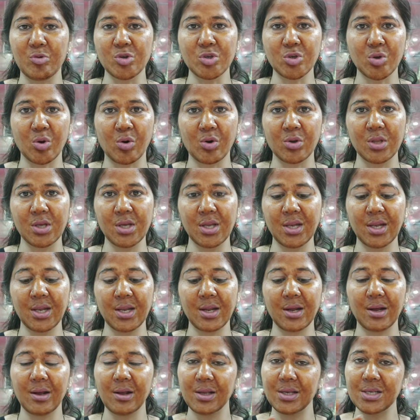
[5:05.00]
कुछ और नहीं
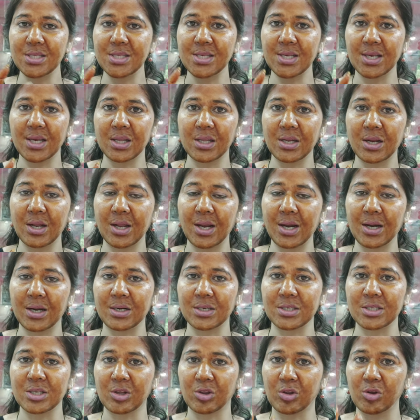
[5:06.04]
लेना इसी के अंदर ऐड
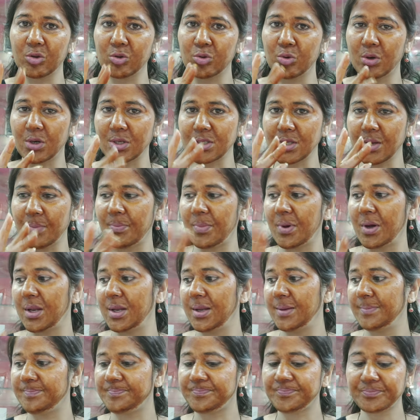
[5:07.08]
कर सकते हो थोड़ा सा
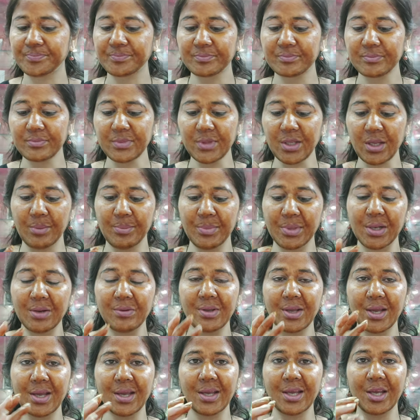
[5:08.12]
पानी मतलब
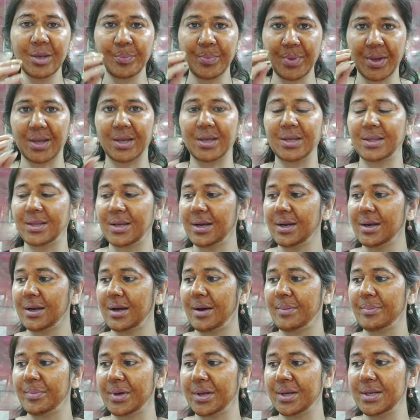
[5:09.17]
यह एक पैक की तरह
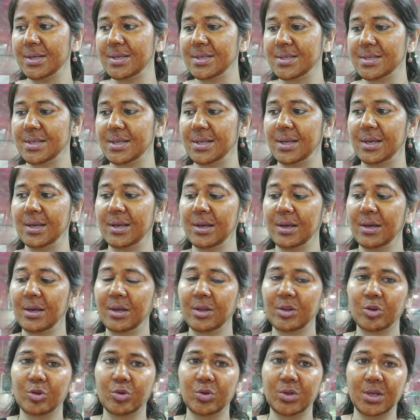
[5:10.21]
काम करे इसलिए
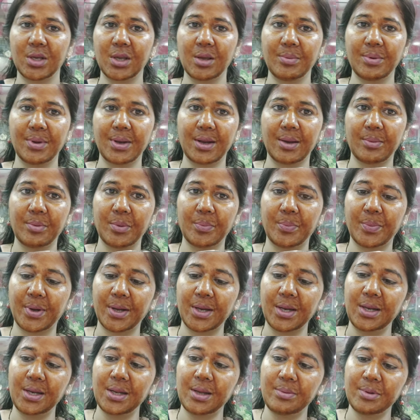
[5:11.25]
तो देखिए मैंने यहाँ पे
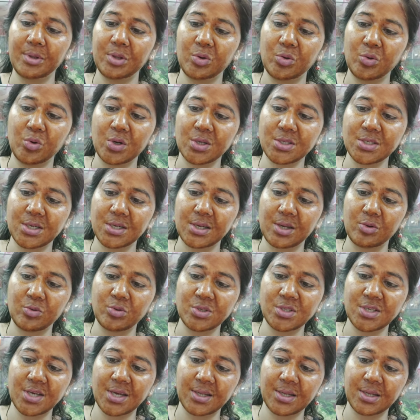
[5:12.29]
पानी लिया मैं थोड़ा सा
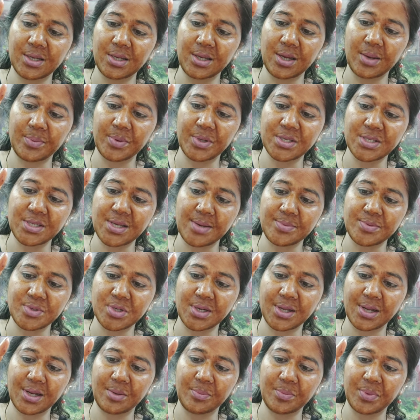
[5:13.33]
डालूंगी ज़्यादा नहीं अपने हिसाब से
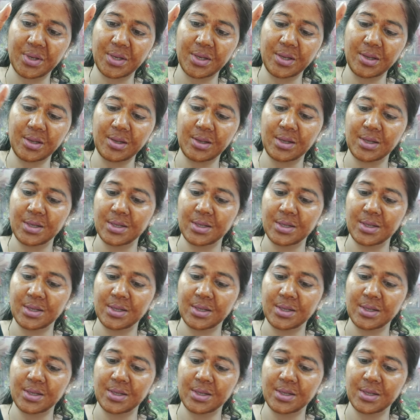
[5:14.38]
डालें पानी